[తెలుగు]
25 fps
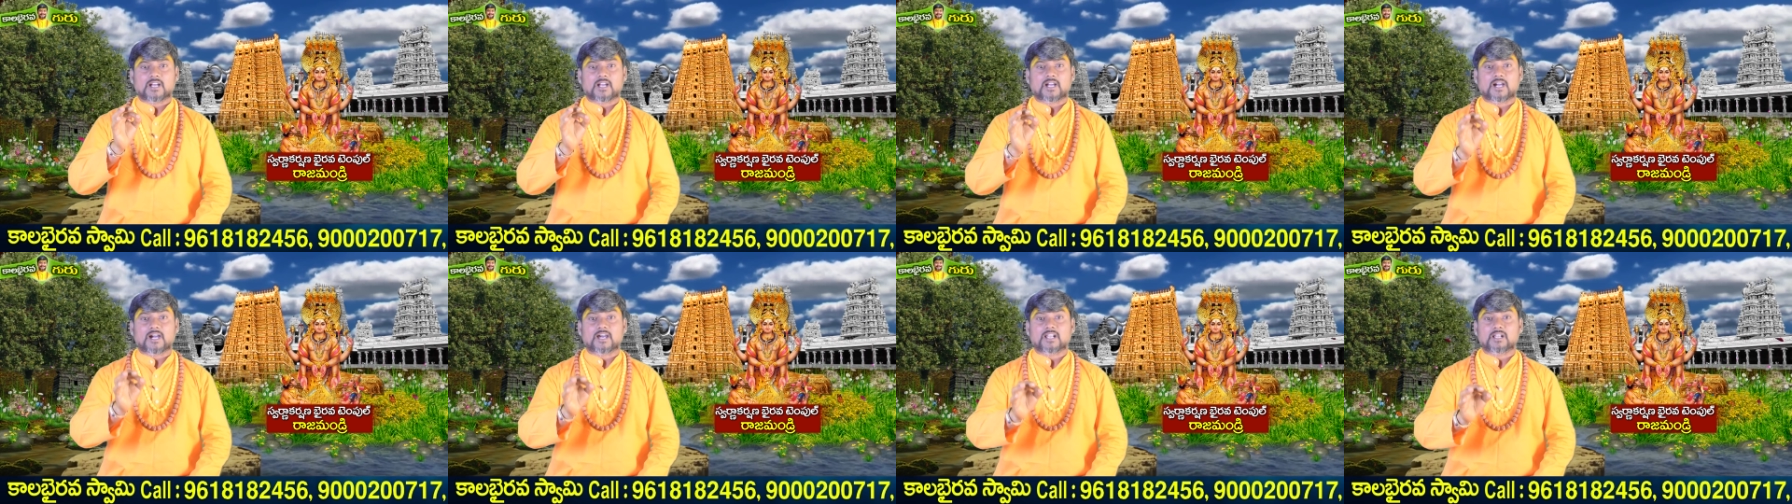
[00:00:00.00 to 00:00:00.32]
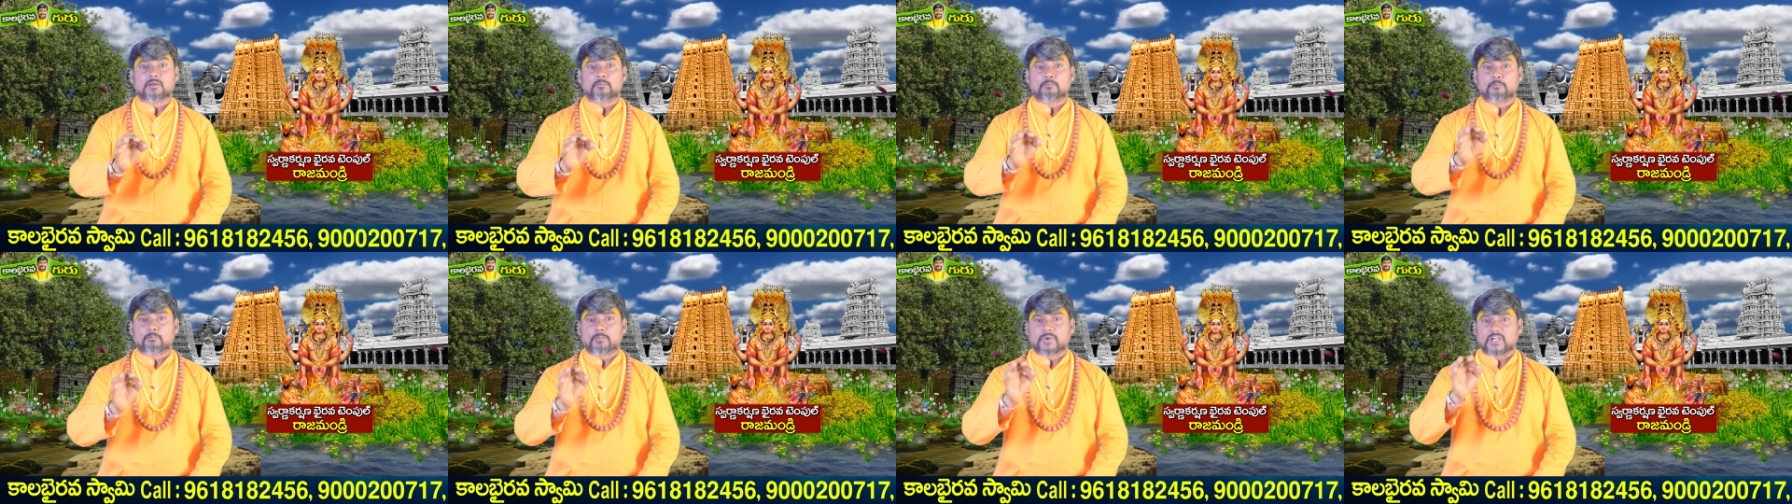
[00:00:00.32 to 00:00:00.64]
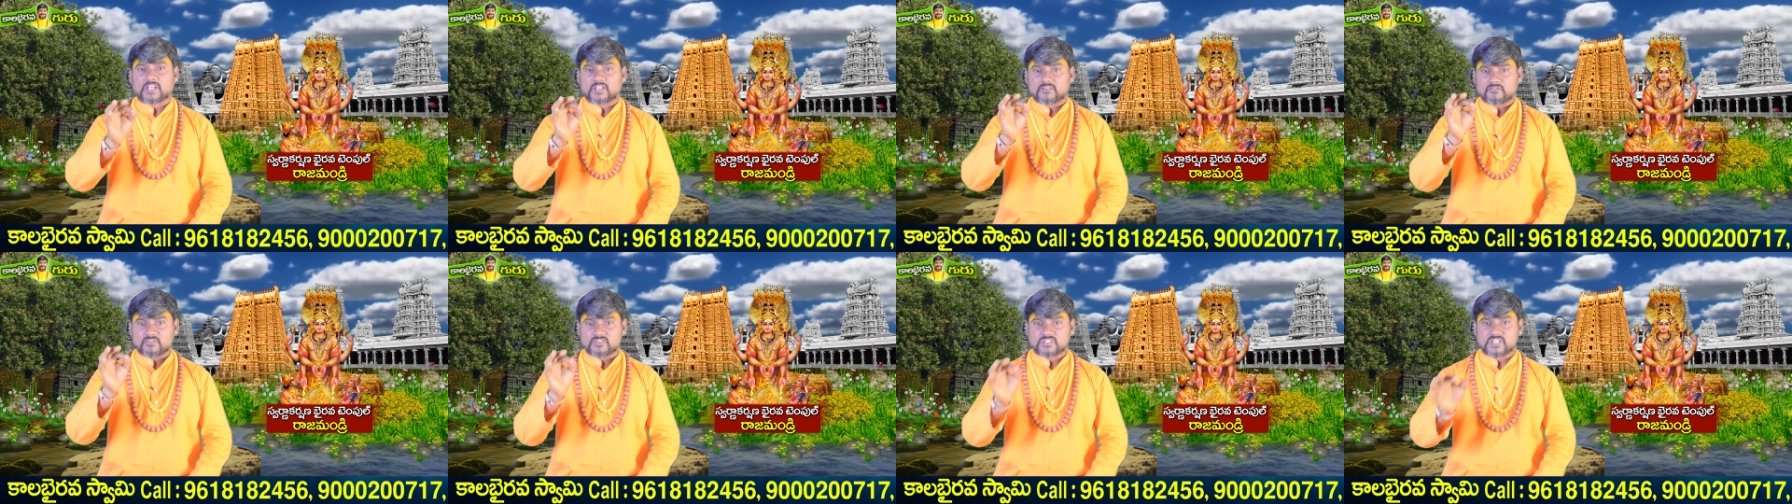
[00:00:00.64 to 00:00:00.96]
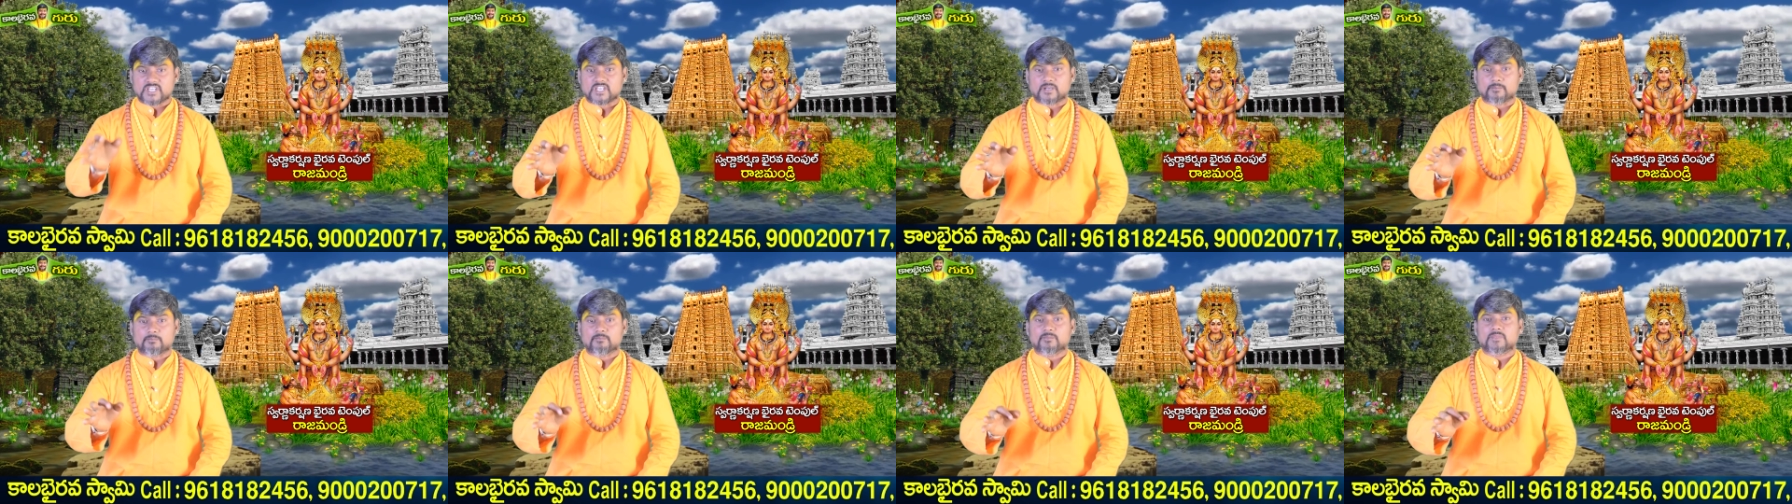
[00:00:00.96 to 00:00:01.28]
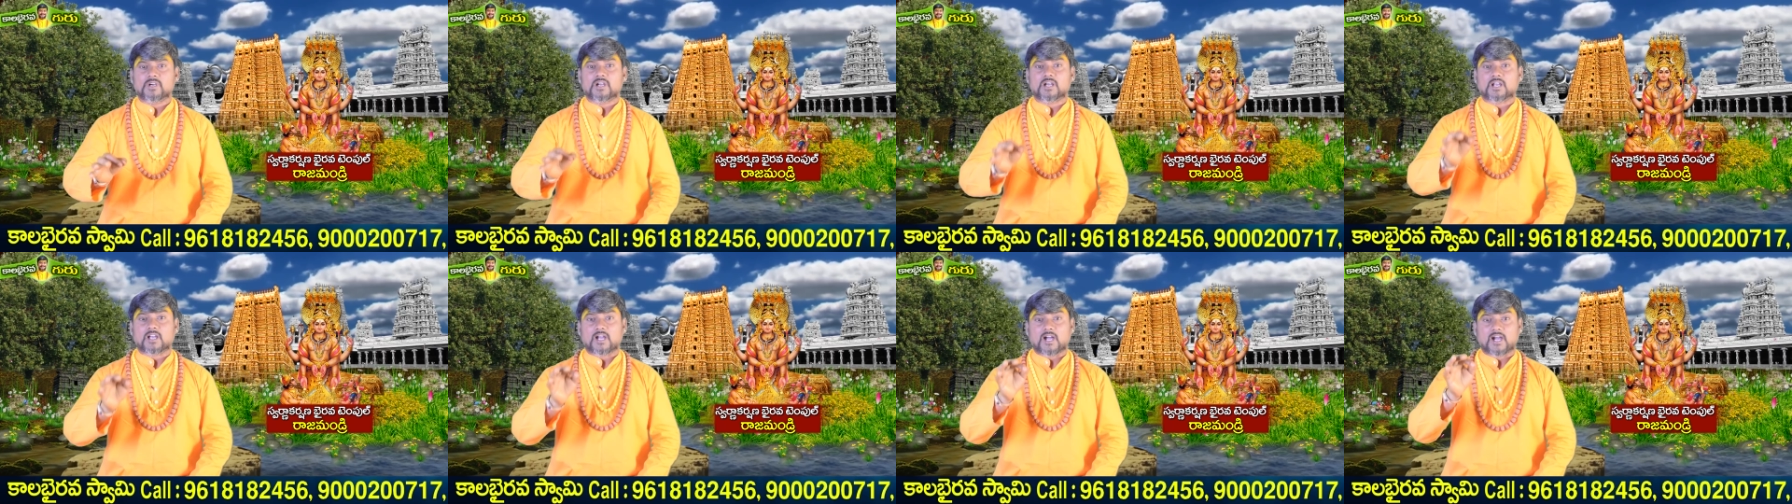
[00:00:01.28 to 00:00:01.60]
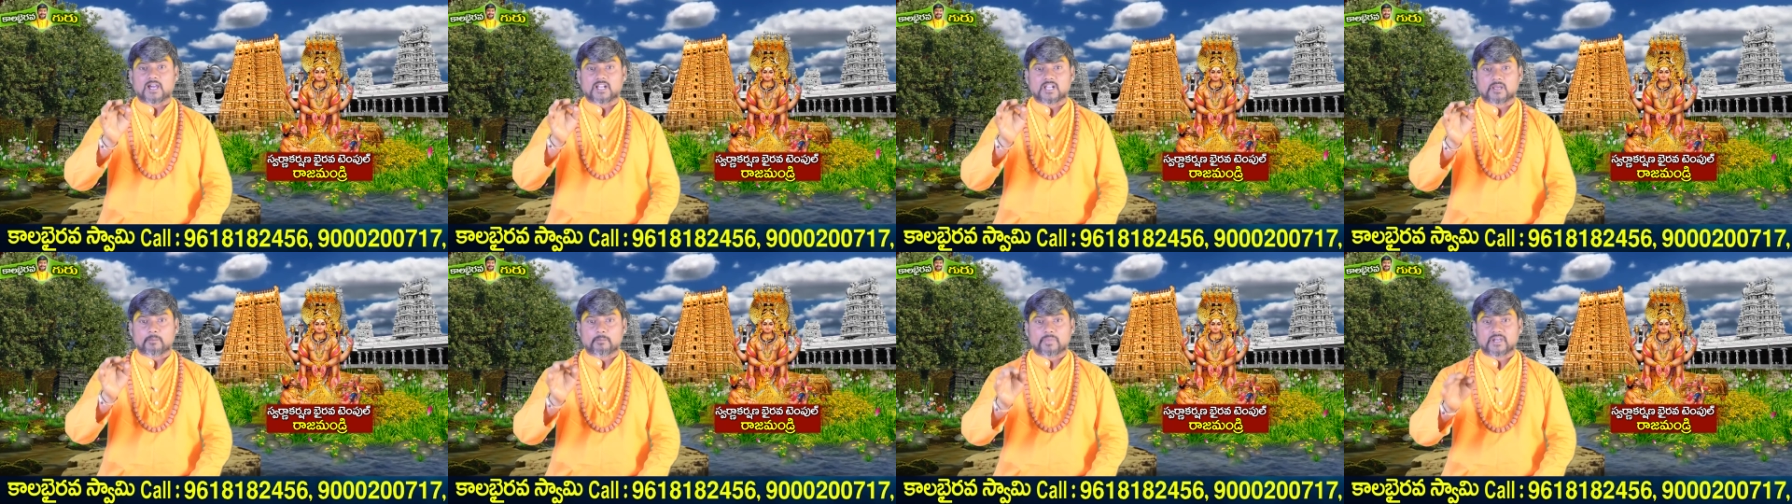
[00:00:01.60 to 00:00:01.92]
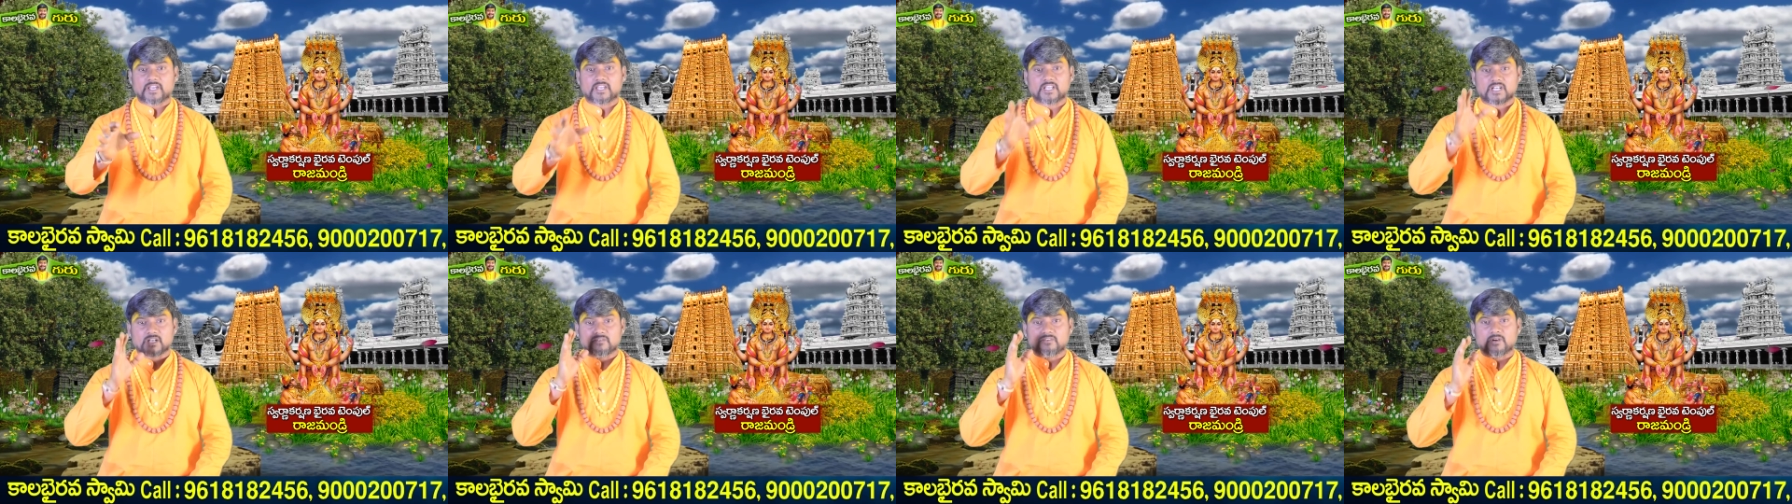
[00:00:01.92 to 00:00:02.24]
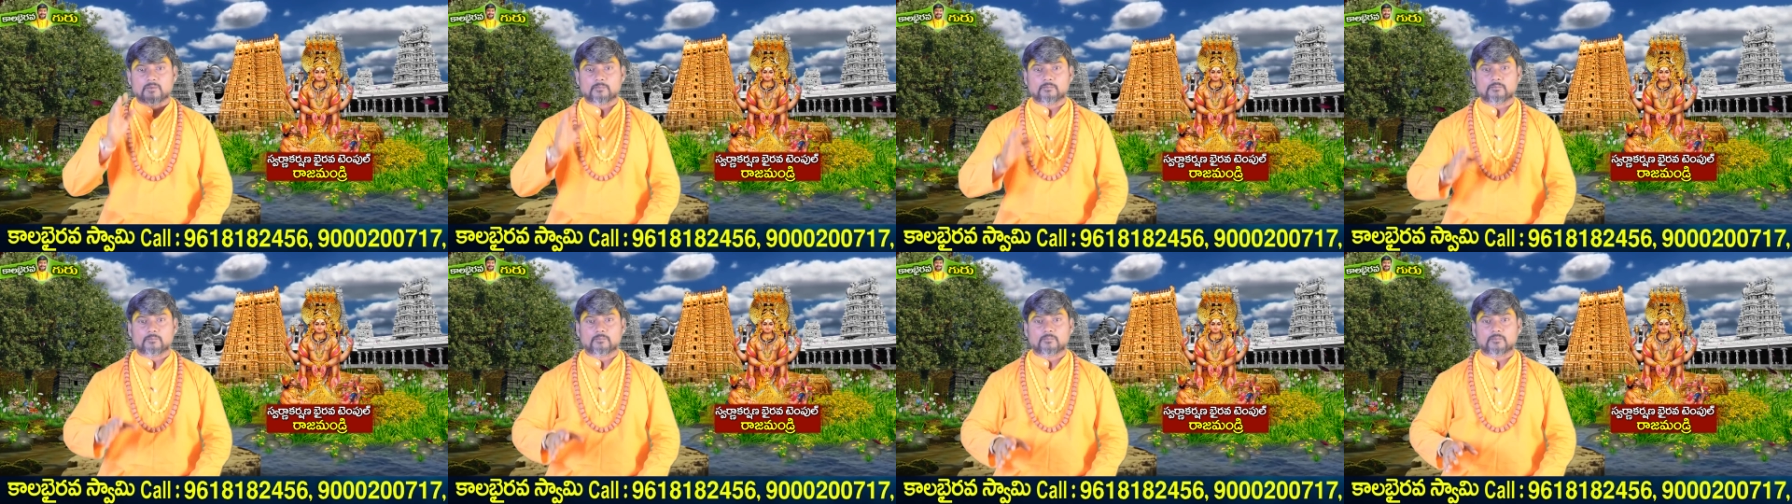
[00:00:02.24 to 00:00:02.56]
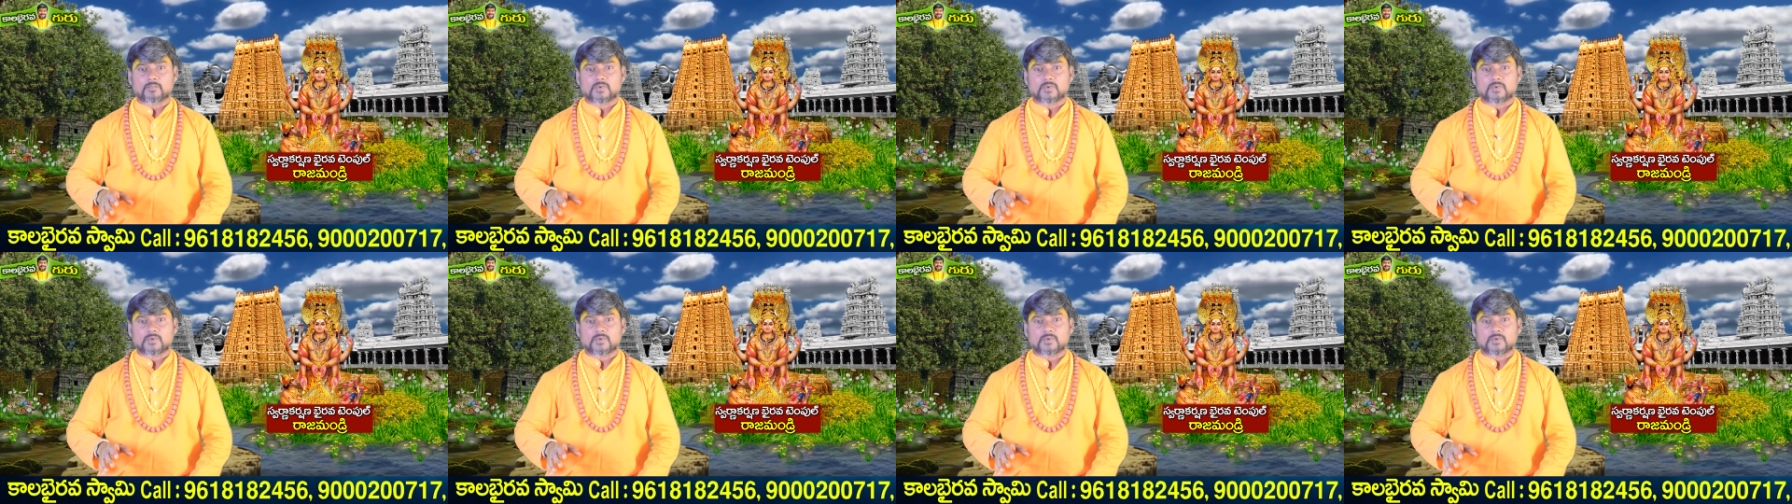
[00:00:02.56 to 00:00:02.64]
కాలంపై విజయం కాలభైరవం